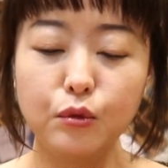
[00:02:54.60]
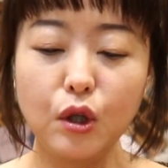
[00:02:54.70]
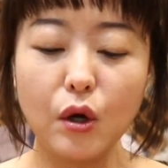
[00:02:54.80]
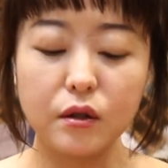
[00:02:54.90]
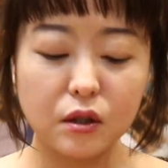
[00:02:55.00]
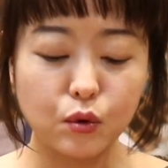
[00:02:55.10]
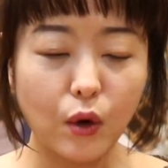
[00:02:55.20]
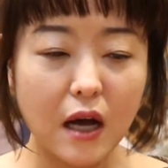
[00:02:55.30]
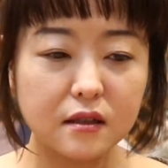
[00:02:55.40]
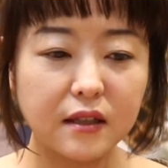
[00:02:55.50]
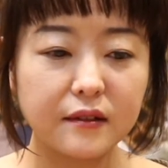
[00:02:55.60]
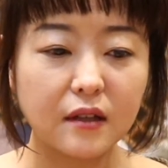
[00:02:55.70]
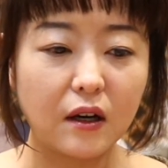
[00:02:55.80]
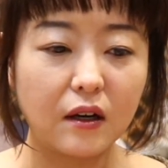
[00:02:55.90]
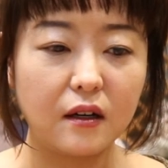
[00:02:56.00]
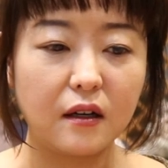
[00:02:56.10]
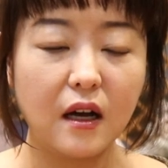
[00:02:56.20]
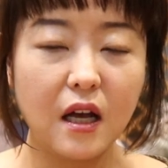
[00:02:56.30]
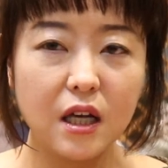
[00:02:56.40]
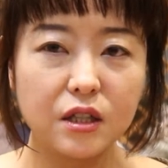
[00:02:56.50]
물론 이제 조각을 내서
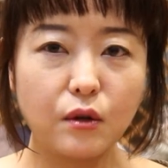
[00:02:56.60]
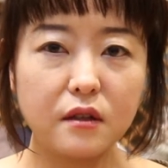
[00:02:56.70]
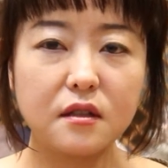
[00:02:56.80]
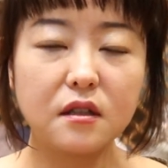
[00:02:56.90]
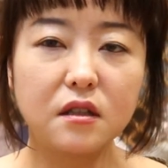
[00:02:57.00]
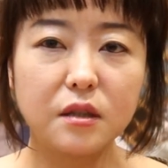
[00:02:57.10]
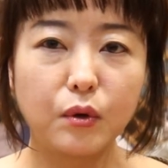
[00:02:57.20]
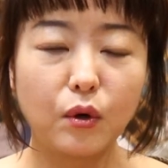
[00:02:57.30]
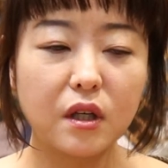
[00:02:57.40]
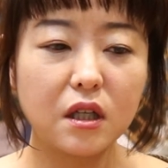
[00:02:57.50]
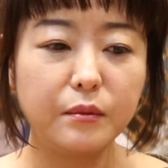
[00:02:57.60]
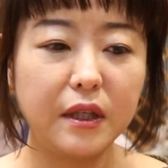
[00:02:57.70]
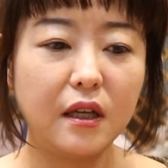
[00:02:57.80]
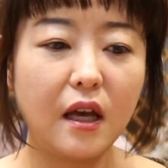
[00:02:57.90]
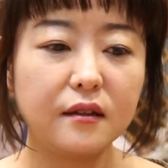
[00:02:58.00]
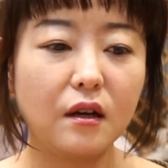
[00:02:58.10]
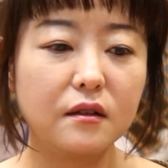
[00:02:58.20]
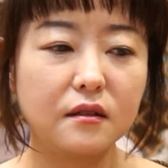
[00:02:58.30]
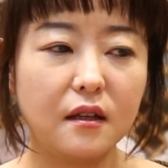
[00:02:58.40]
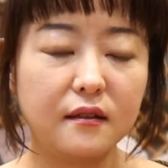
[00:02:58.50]
스와치를 블로킹을 미리
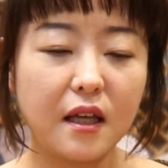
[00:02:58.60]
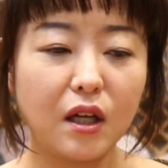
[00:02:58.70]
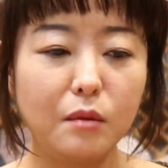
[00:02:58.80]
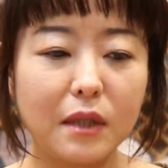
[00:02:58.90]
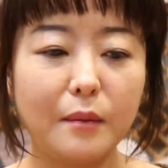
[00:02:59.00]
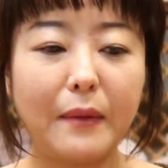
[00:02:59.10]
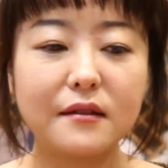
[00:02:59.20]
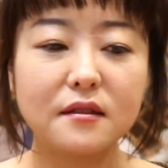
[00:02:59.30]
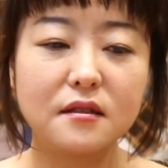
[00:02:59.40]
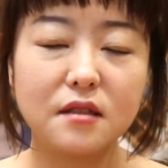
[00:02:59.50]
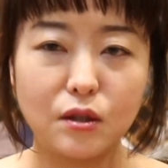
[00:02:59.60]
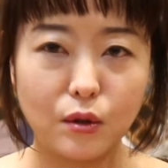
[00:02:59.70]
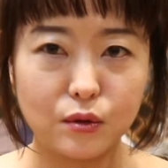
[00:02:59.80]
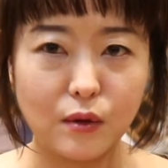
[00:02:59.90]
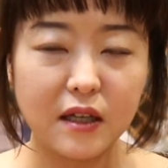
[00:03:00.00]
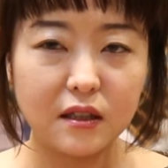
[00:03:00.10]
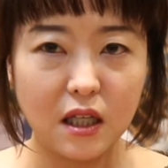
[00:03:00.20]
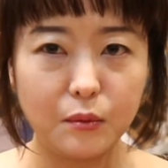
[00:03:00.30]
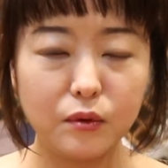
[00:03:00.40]
해서 이제 색이 얼마나 빠지는지 이런 것도 확인을